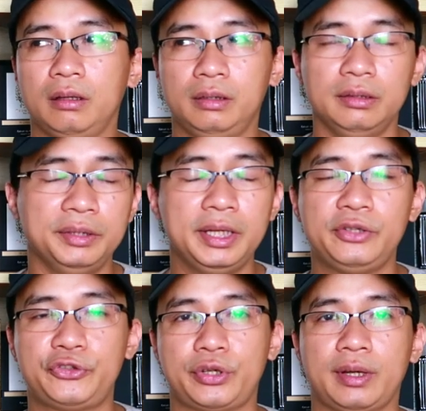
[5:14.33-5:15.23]
Từ
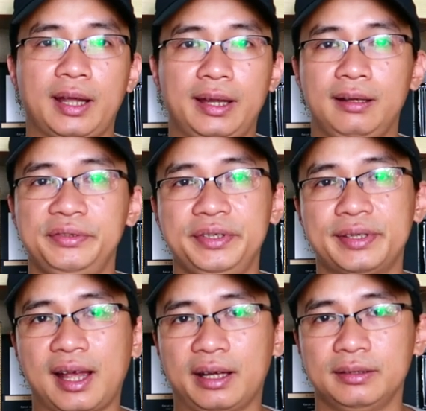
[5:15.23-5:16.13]
niche hay là
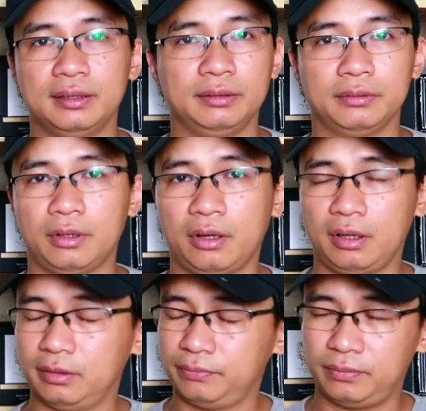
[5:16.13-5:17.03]
designer,
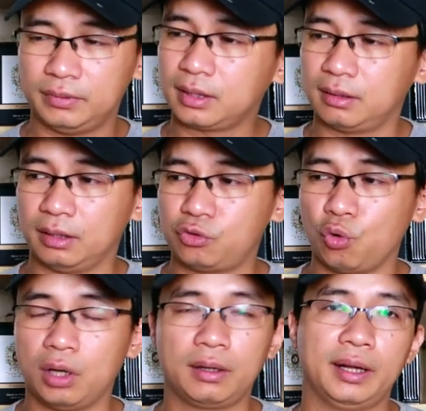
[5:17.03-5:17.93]
họ rất là
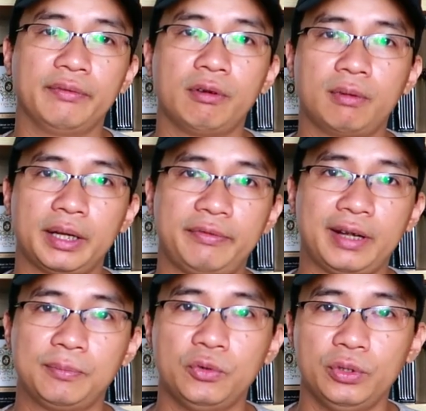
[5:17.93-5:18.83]
chuộng cái phong cách
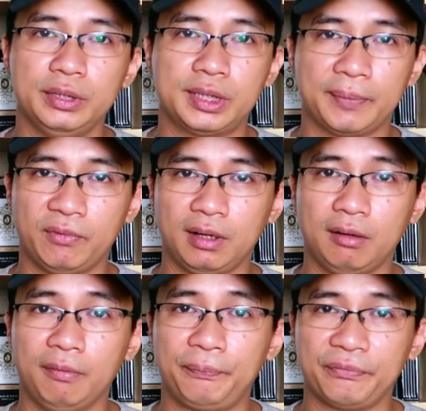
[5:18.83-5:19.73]
pha mùi trầm và
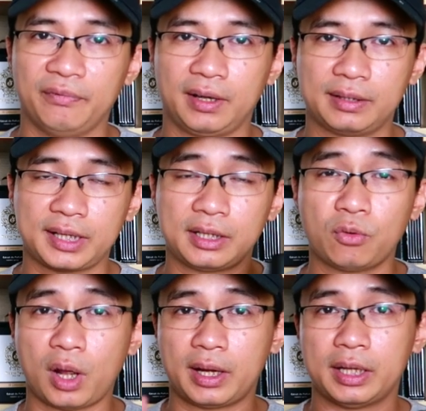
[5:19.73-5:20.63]
hồng. Và cái chai nước
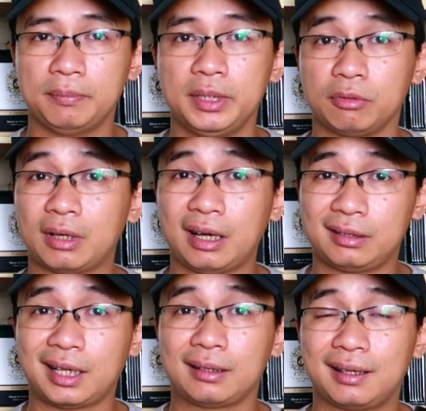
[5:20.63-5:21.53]
hoa này mình cũng đã
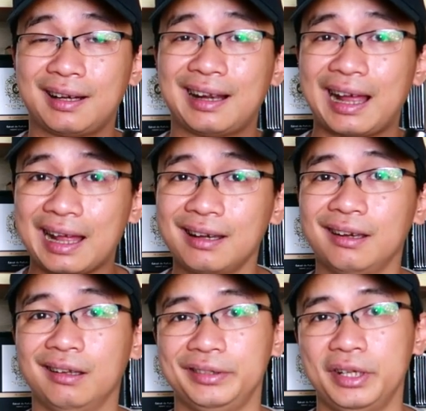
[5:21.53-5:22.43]
lăn tăn khá
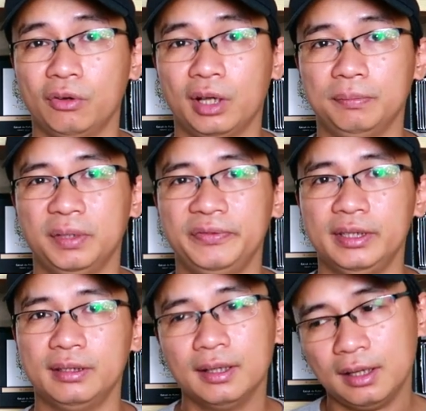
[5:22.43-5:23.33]
là nhiều lần, bởi
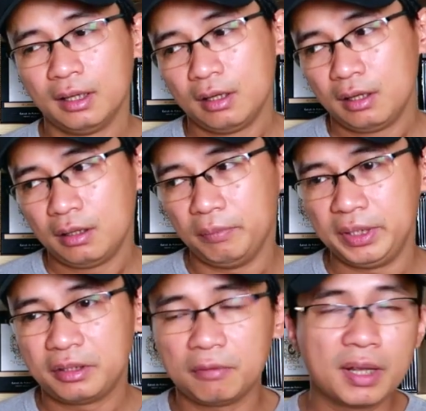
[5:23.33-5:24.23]
vì
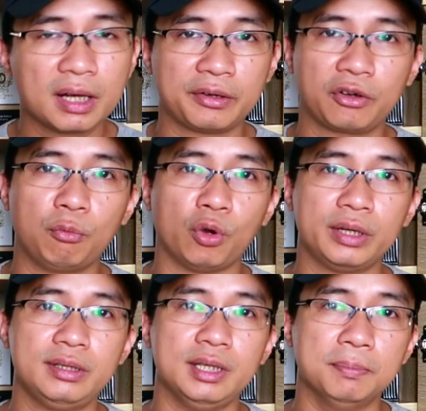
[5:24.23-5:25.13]
mình không biết là nó có một
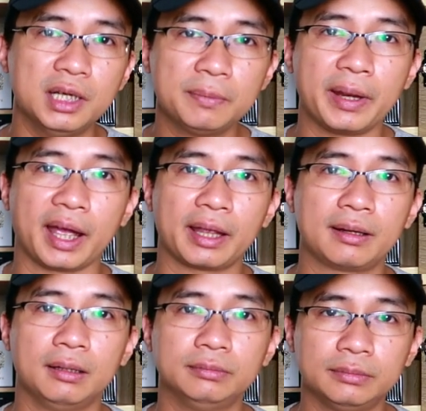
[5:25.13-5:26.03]
cái gì mới mẻ hay
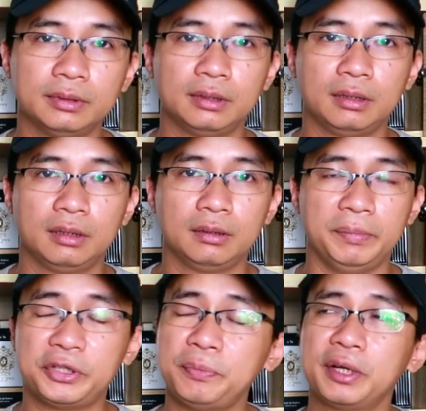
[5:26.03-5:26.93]
không,
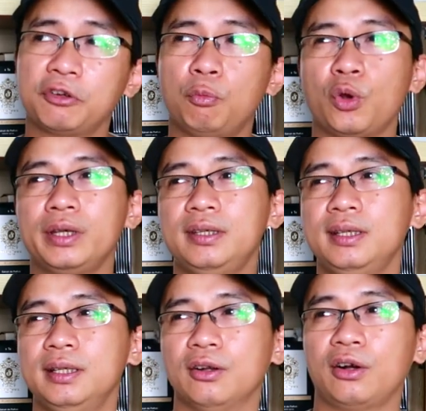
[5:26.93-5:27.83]
mình không biết nó có một cái
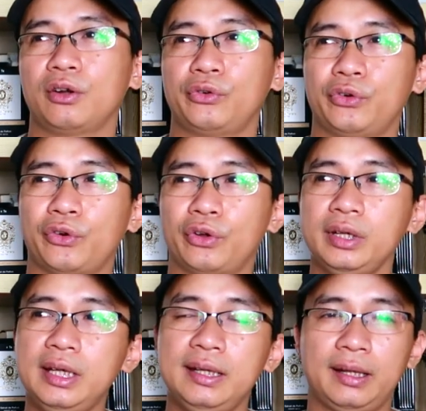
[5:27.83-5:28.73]
gì đó nó
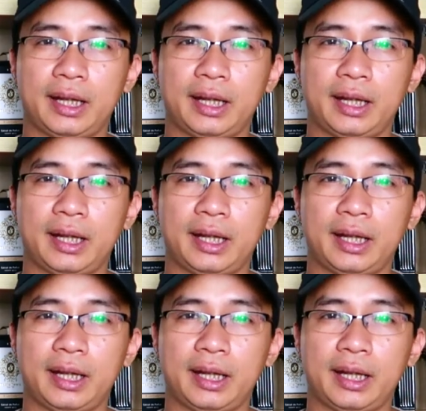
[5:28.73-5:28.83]
đi